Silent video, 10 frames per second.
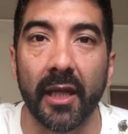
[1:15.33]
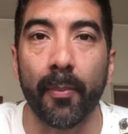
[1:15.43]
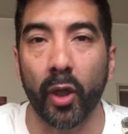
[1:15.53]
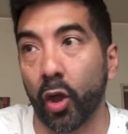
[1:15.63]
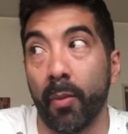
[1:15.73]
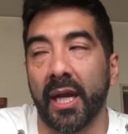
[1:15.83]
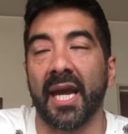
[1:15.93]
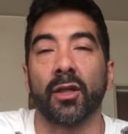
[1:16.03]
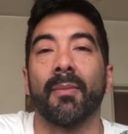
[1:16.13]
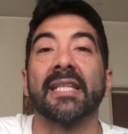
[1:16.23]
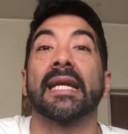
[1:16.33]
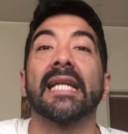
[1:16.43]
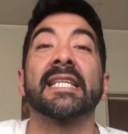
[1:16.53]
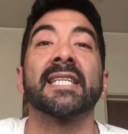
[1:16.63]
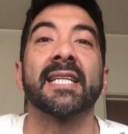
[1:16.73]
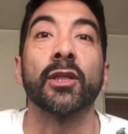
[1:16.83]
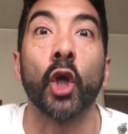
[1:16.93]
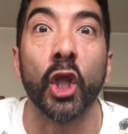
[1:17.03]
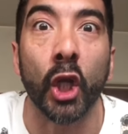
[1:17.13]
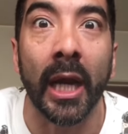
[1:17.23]
Porque es como que ¿qué tomaste? ¿Qué la estás tratando
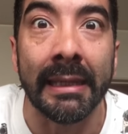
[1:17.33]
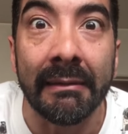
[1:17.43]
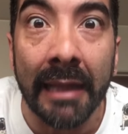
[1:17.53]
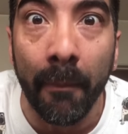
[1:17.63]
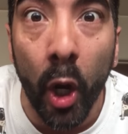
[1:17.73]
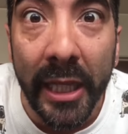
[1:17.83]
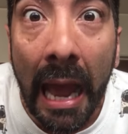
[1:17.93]
de drogadicta, Moria?